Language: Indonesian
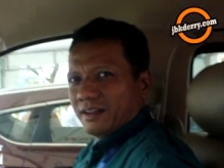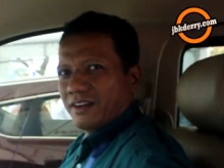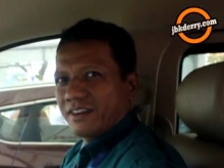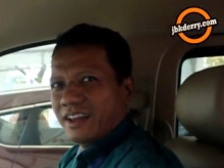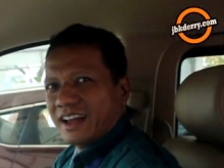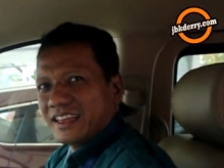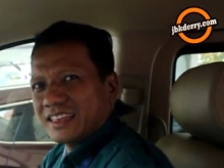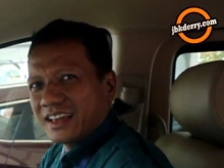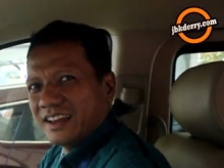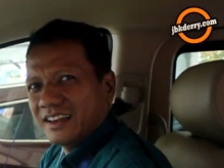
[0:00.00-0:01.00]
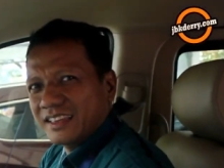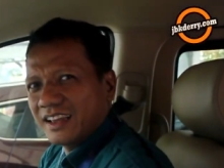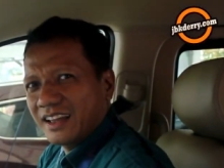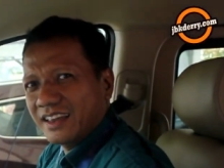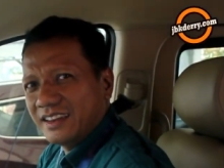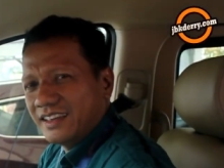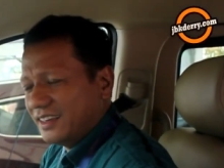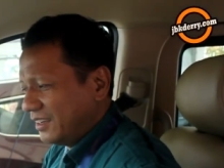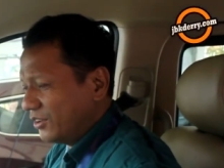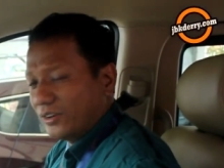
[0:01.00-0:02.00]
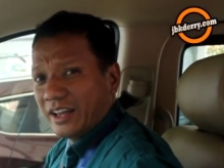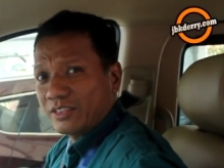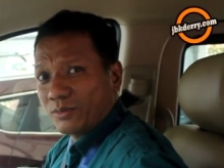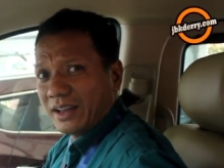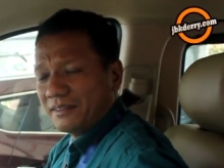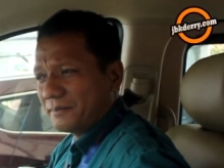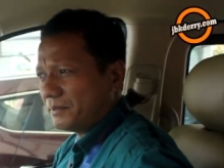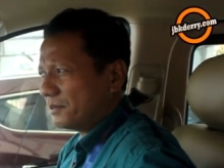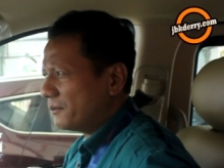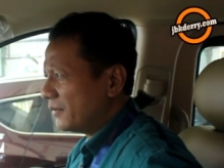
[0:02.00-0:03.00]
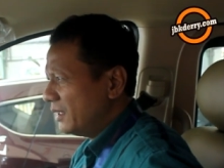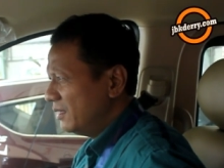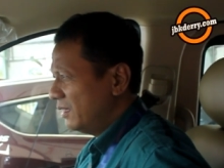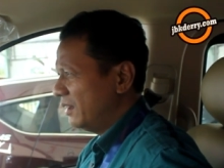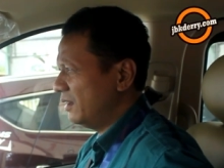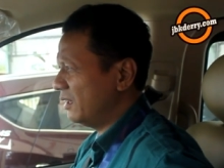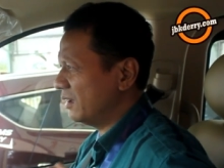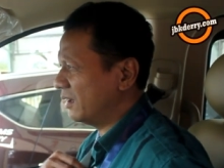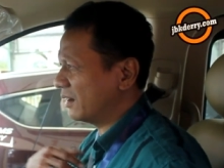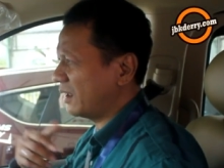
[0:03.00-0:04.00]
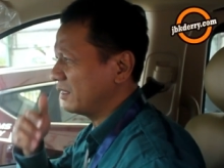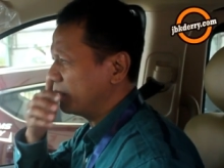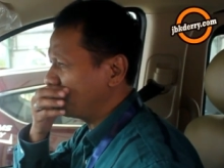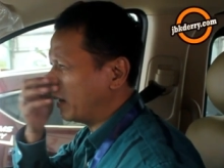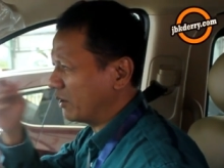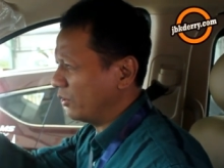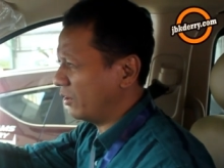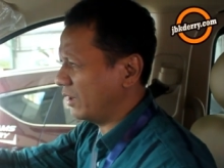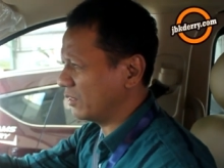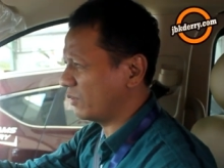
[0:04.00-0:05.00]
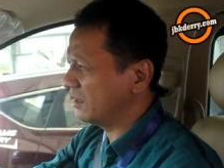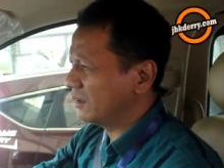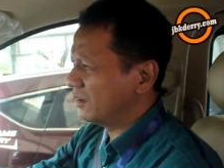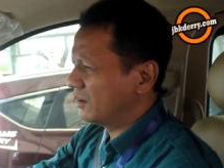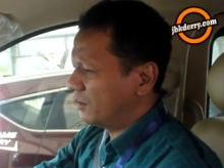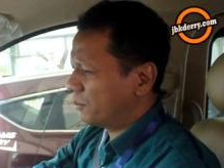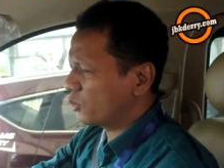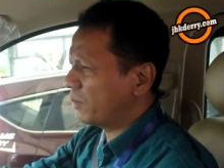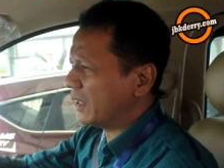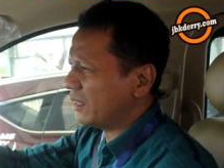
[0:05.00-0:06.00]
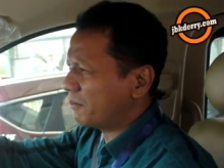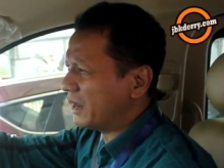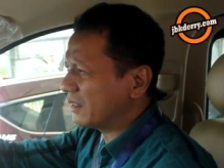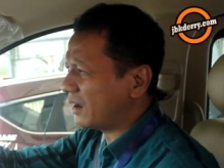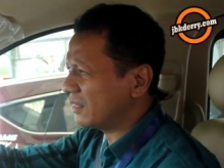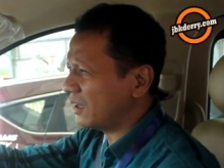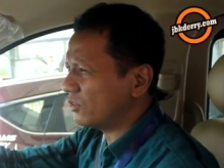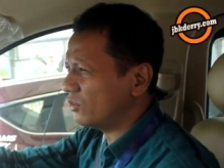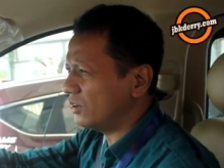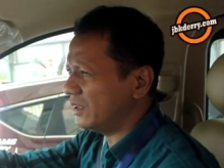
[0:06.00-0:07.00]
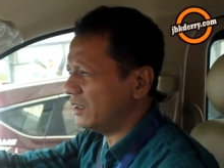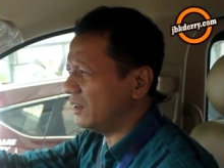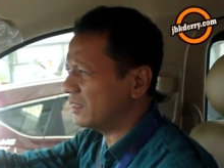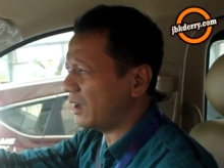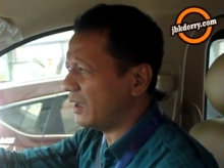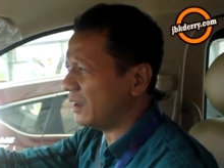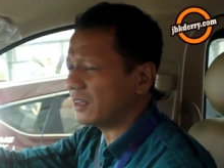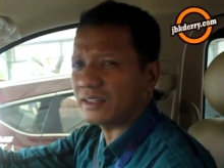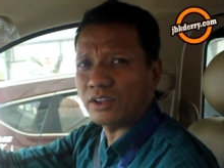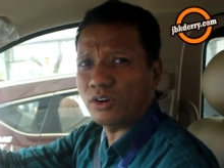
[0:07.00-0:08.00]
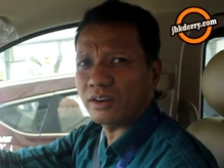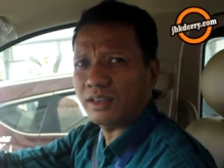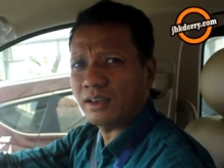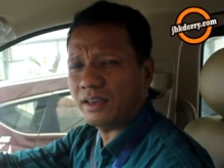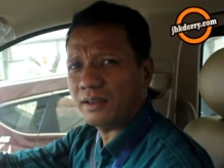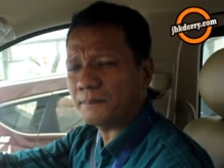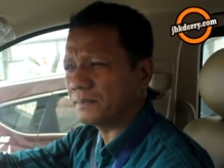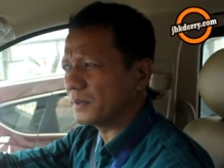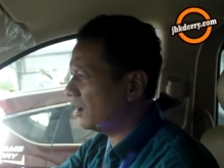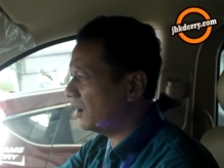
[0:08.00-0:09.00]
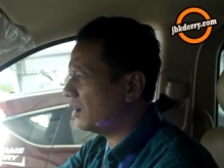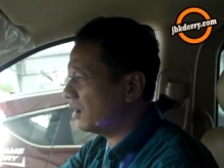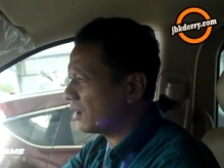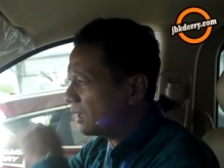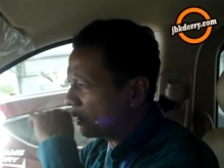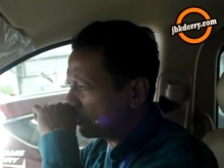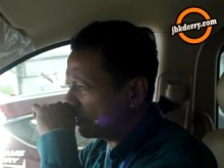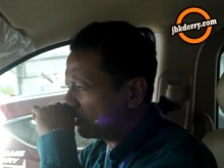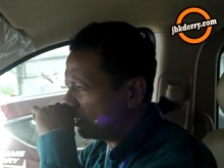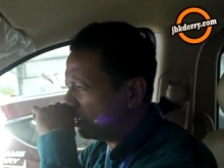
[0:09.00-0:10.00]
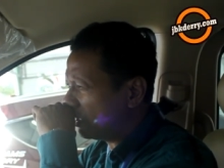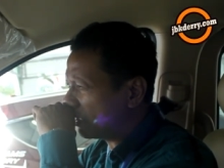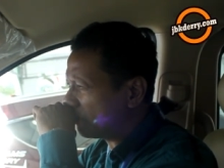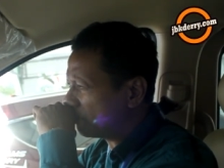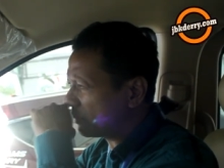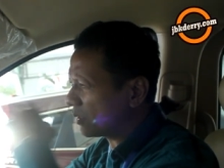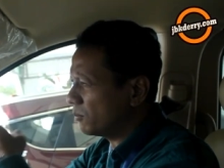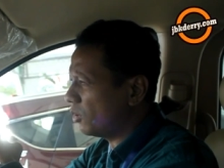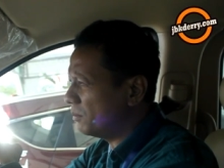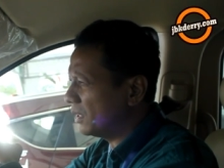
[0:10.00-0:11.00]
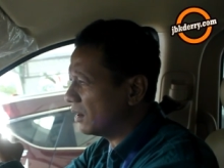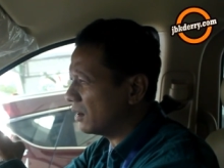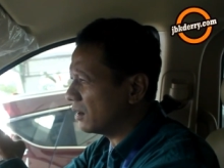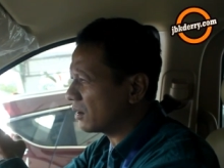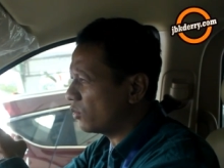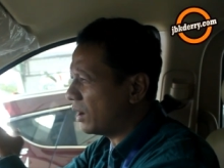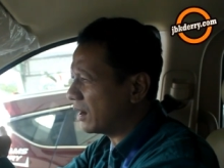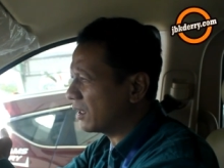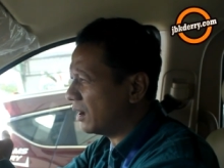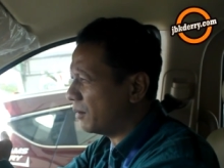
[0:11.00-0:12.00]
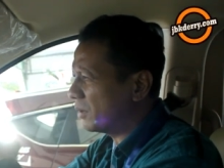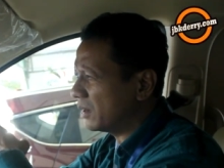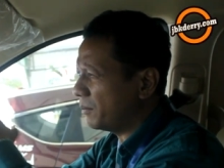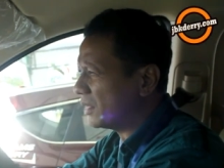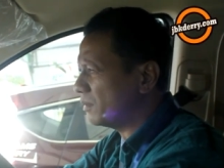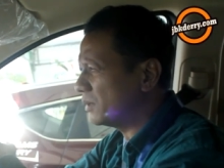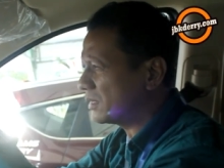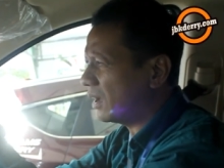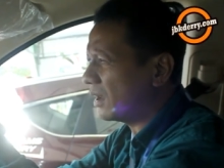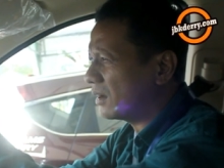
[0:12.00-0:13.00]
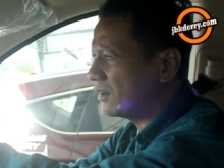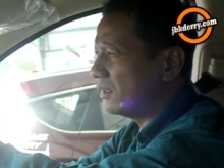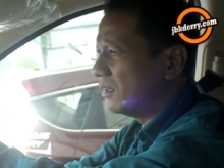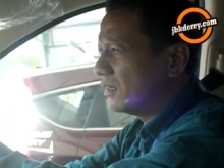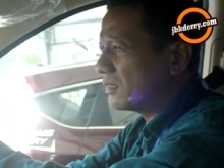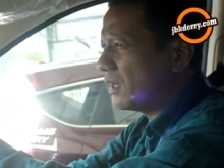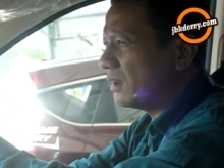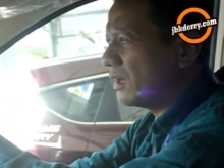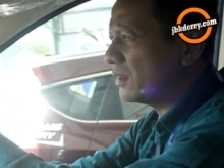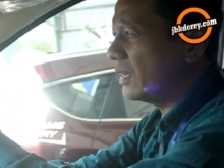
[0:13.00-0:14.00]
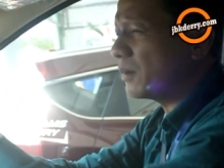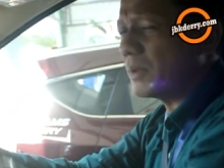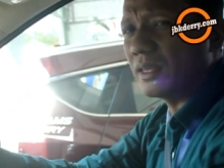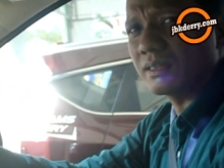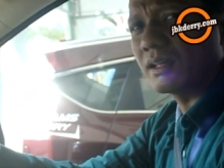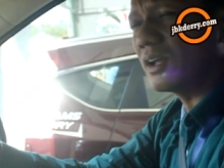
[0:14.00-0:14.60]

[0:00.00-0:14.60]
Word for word: Oke okay guys, kali ini saya lagi di Hyundai x 1 Jadi ini generasi terbaru Hyundai x 1 Perubahan yang paling terasa itu di desain eksteriornya ya eh, Karakteristik mobil keluarga berdimensi besar Standar Jerman yang saya